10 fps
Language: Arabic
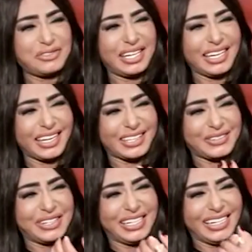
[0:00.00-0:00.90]
في الاخر
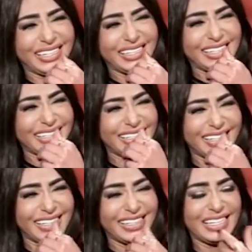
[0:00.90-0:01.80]
ولا ايه؟
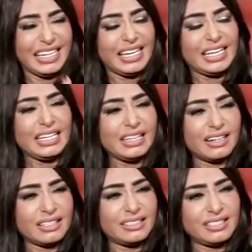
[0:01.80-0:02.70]
ايه يا
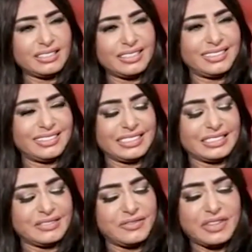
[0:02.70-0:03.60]
رغدة؟
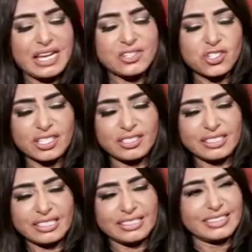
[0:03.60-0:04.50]
ما
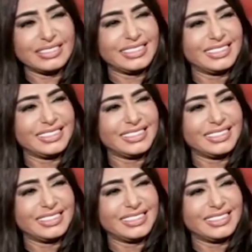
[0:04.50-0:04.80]
كده